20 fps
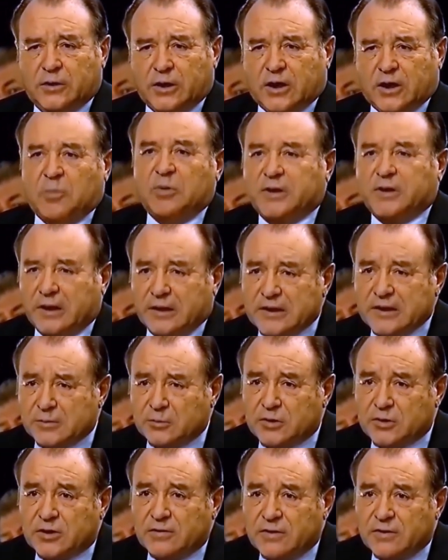der
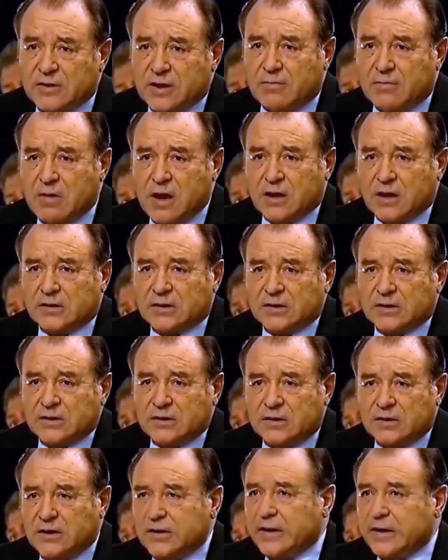Kapitalismus
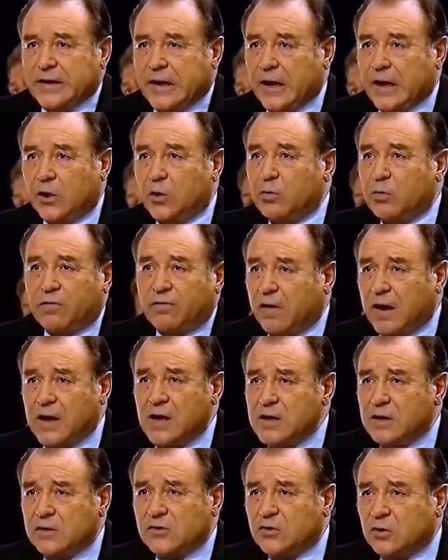gewissermaßen die DDR
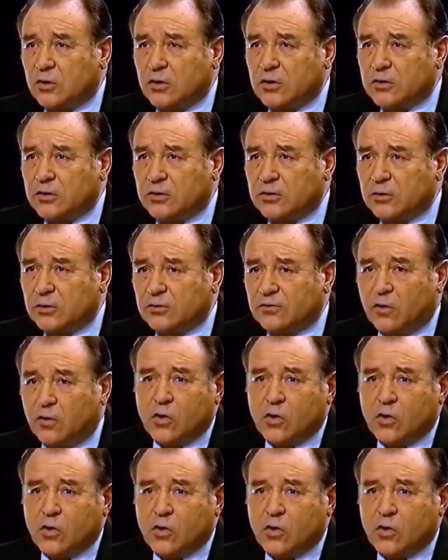überfallen sollte,